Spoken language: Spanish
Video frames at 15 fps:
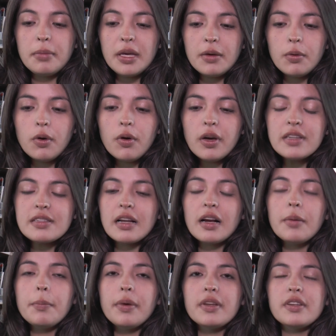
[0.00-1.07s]
Vivo es la
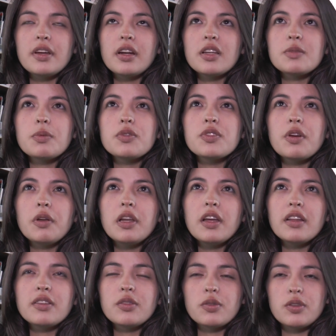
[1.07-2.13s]
campaña de
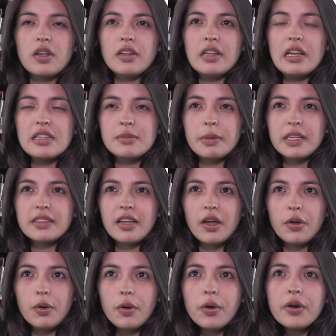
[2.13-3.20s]
responsabilidad social del
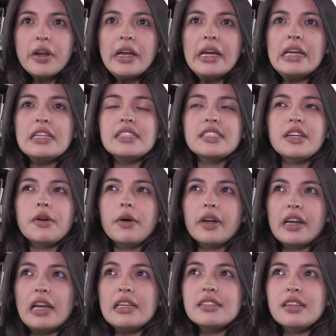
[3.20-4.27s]
espectador. Lleva
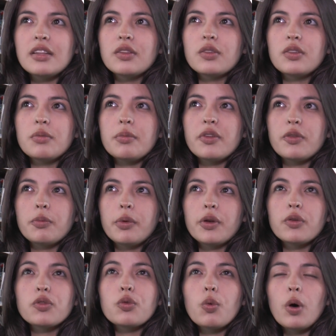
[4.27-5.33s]
realizándose más o
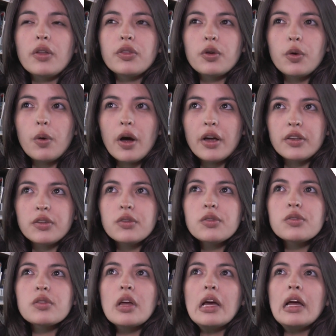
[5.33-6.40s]
menos cuatro
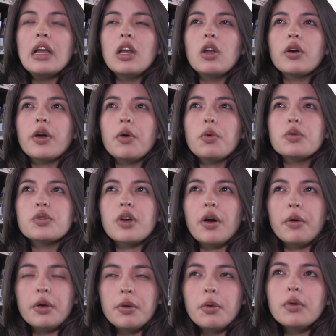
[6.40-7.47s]
años. Lo que
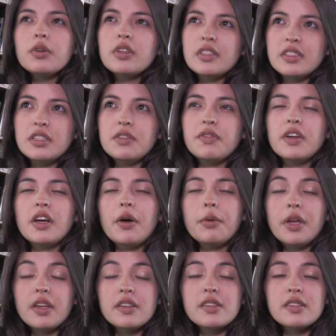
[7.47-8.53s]
busca Vivo, que significa
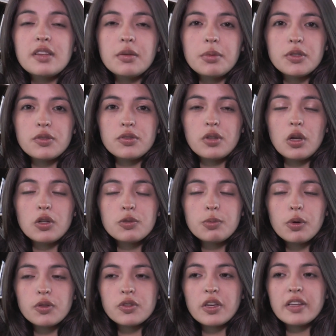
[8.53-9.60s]
bienes y servicios de los
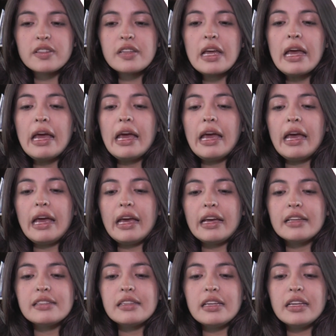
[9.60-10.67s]
bosques,
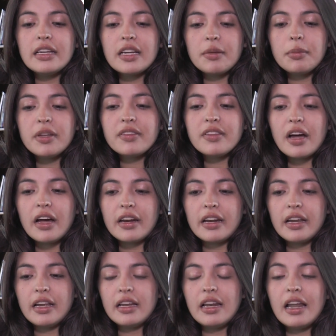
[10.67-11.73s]
es incrementar
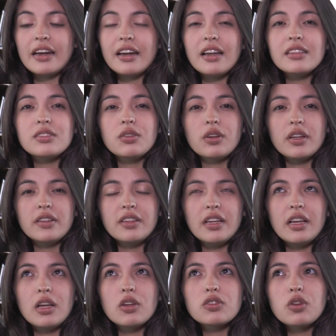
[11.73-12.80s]
eh, la relación que
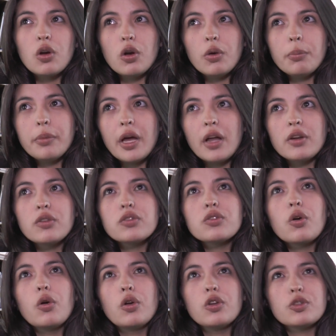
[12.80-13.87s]
tienen los colombianos
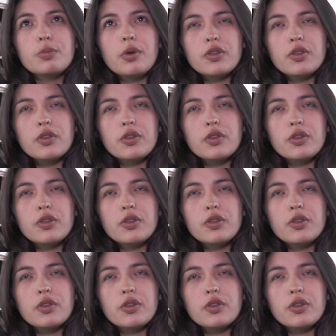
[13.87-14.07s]
con los